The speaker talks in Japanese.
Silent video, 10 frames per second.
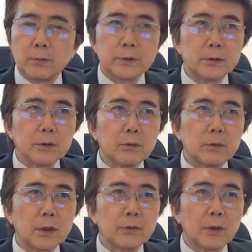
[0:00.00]
オウム真理
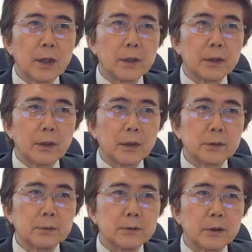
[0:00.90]
教とかっていうのが流行ったりな
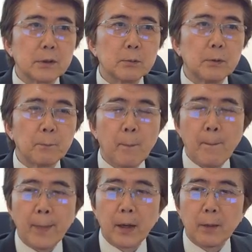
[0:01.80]
んかしましたけども、
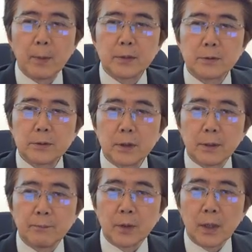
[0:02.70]
なんか瞑想し
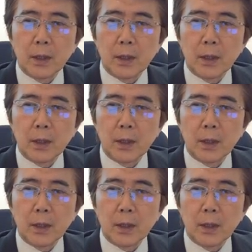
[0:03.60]
たら、